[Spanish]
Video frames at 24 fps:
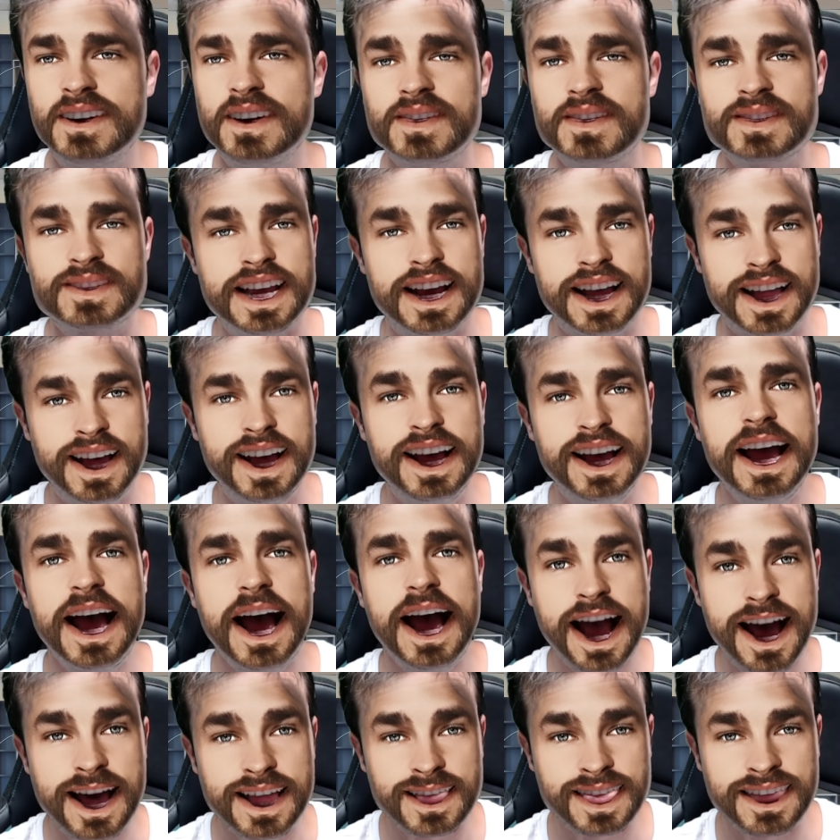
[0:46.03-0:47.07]
vamos a
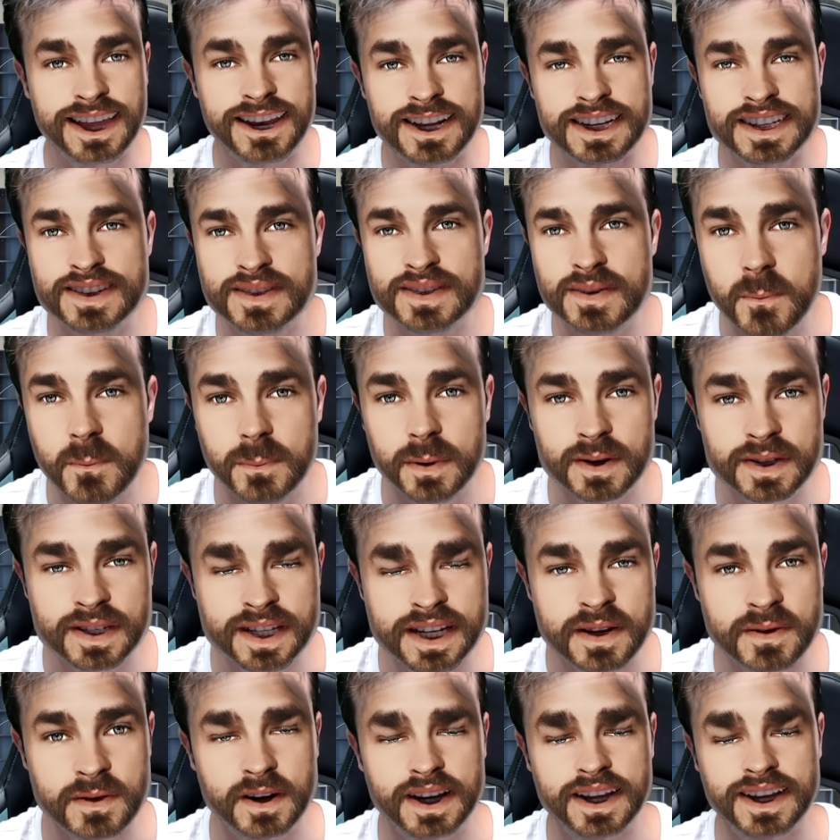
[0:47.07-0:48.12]
hacer esto
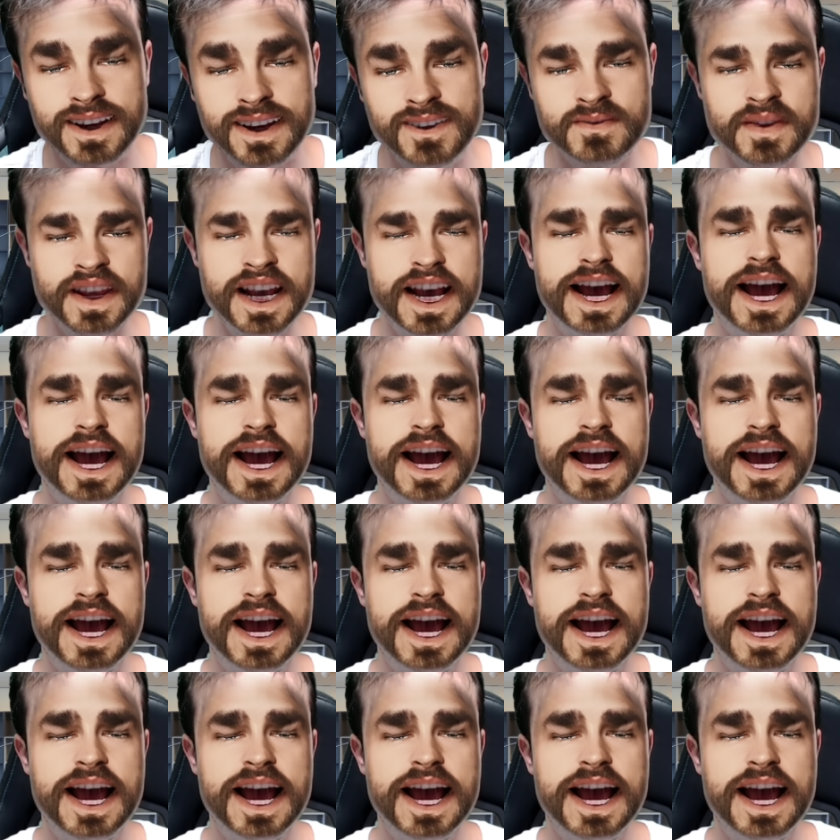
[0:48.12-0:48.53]
posible.